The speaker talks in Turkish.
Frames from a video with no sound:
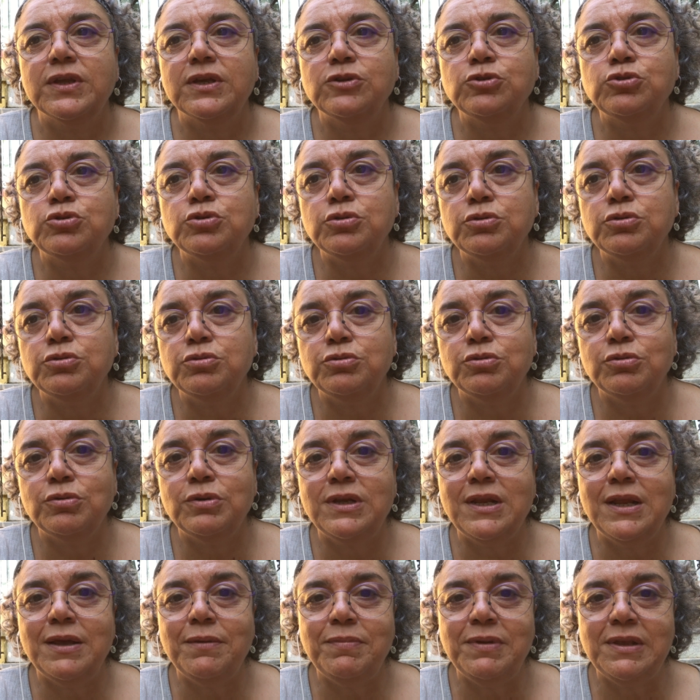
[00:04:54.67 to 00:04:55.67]

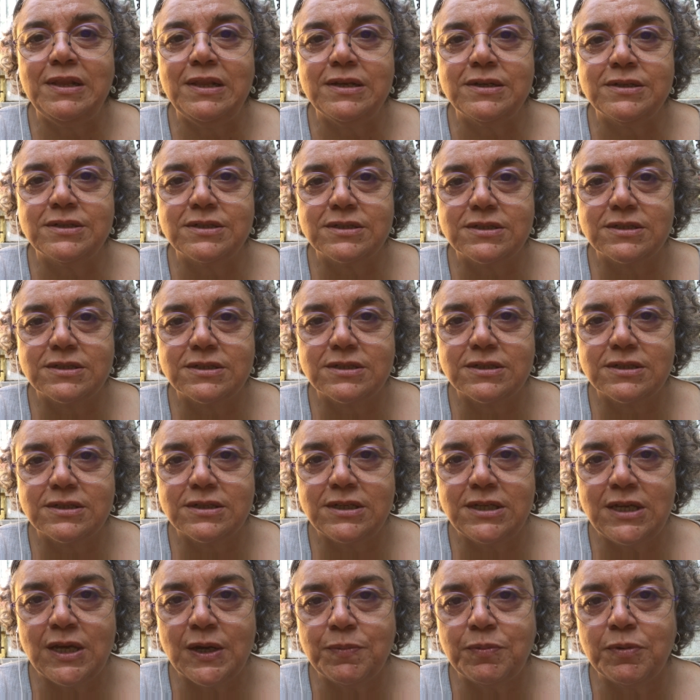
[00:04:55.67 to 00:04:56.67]
sürdürülebilir
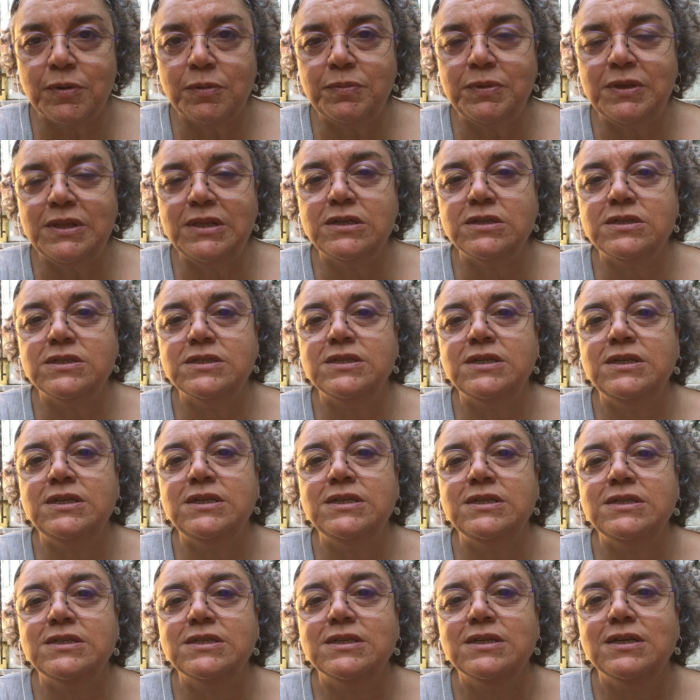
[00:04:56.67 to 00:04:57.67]

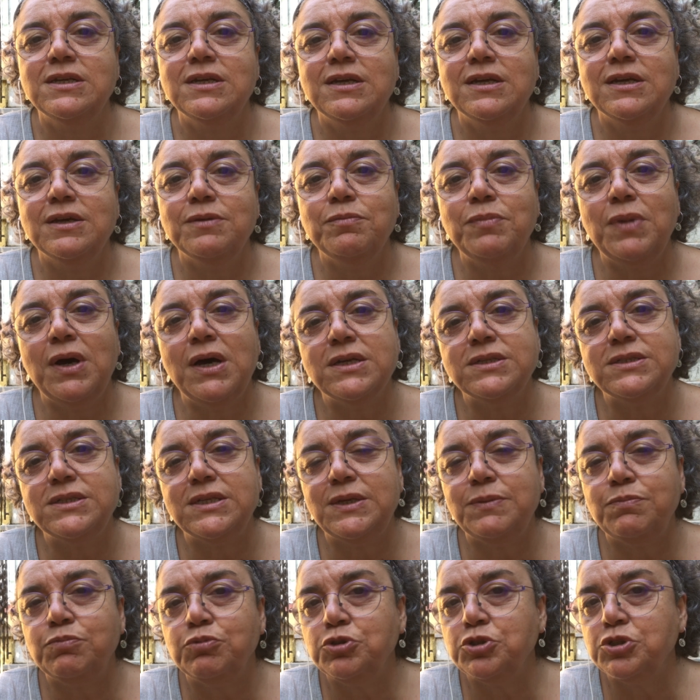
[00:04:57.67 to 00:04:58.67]
yapabilirsiniz. Bazı
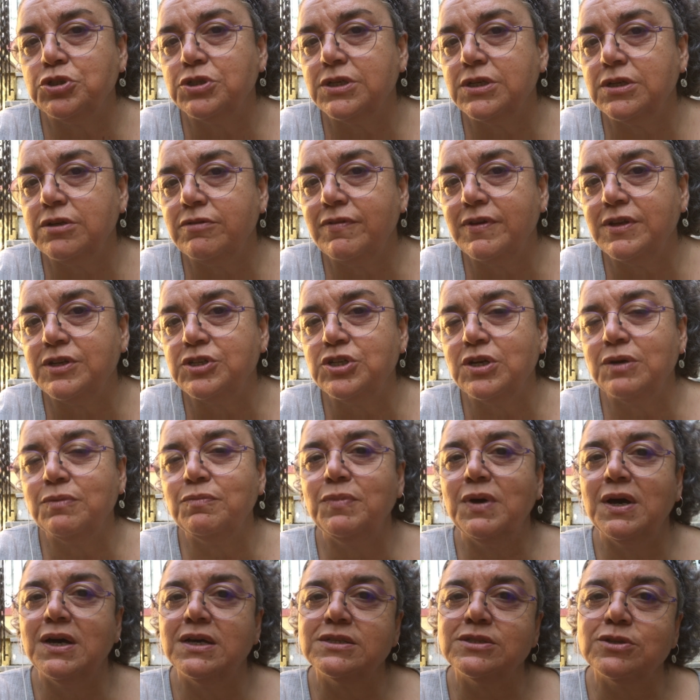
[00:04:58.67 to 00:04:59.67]
ipuçları vereceğim,
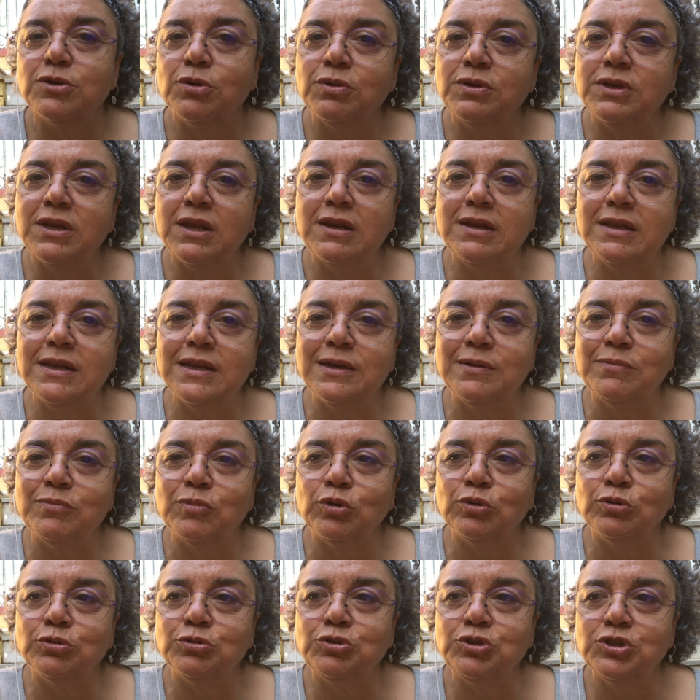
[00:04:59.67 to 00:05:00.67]
bazı önerilerim
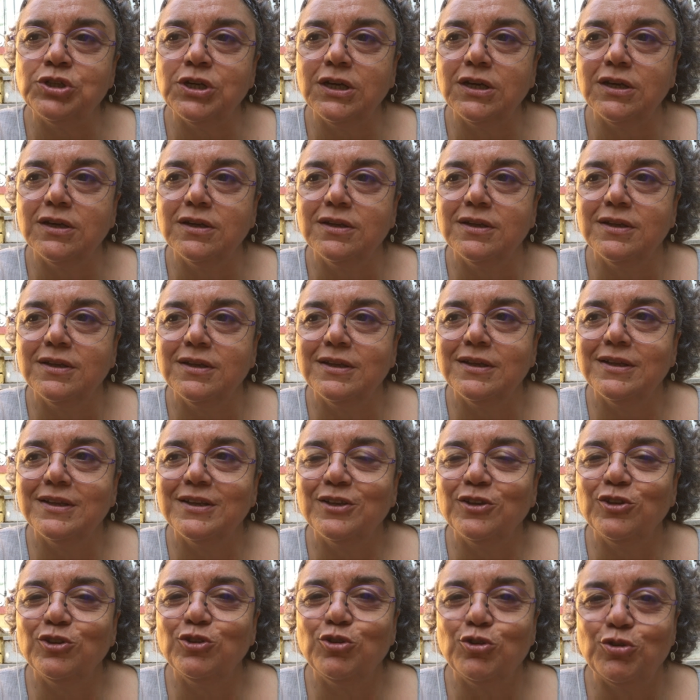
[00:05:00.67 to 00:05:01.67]
olacak.
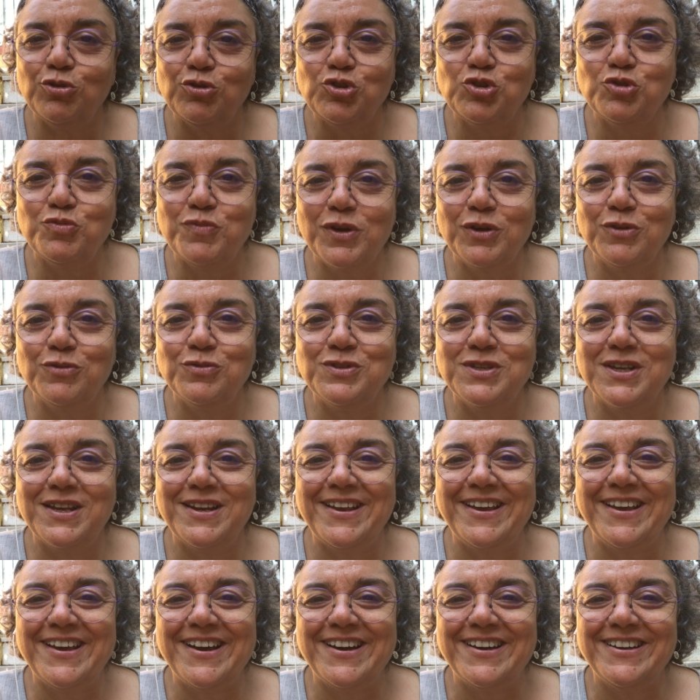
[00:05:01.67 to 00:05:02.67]
Görüşmek
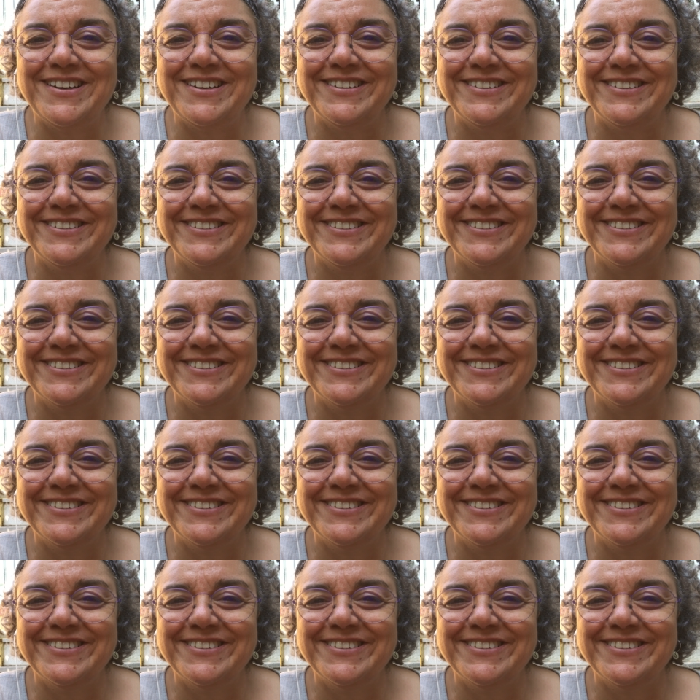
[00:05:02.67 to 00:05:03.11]
üzere yarın.